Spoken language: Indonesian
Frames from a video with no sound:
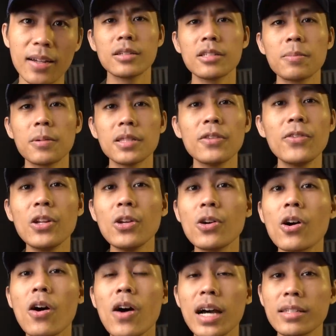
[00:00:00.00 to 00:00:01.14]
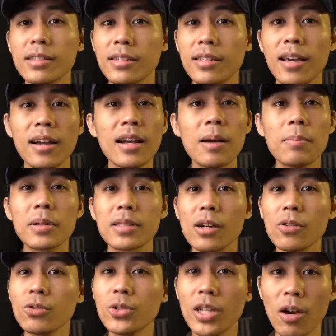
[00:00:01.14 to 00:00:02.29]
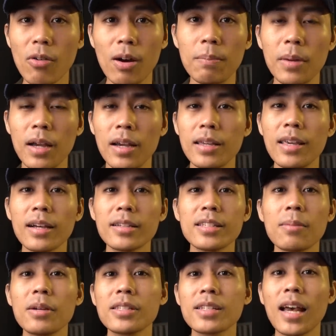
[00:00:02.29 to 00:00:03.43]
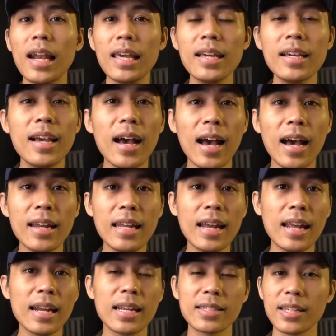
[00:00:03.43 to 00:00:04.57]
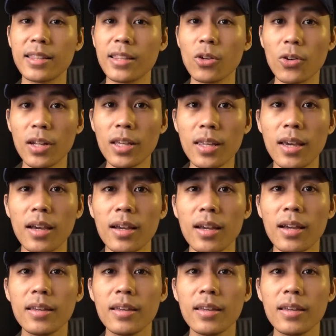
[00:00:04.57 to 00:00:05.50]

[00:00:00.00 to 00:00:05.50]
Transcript: Seperti video hoax yang gak bertanggung jawab, yang sama sekali gak ada landasan teorinya,